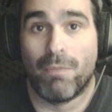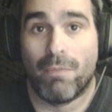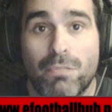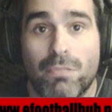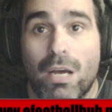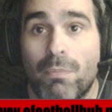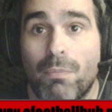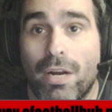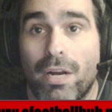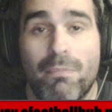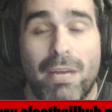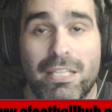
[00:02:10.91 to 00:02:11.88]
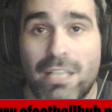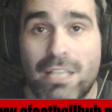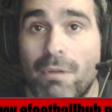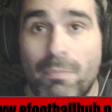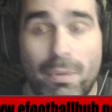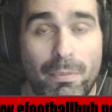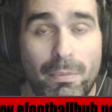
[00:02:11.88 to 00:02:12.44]
Vamos a poner el max
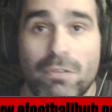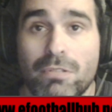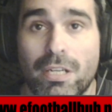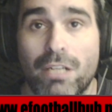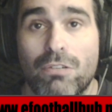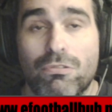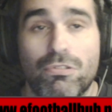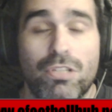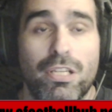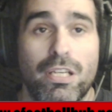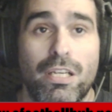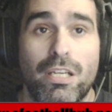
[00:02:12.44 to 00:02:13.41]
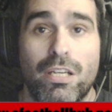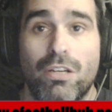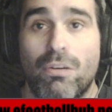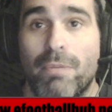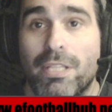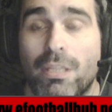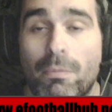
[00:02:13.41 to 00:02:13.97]
level primero que nos eh,
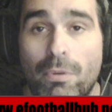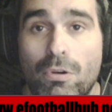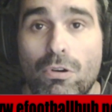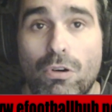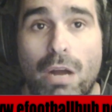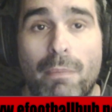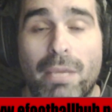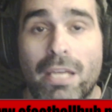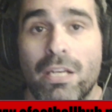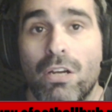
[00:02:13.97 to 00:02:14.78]
comenta un poco Konami.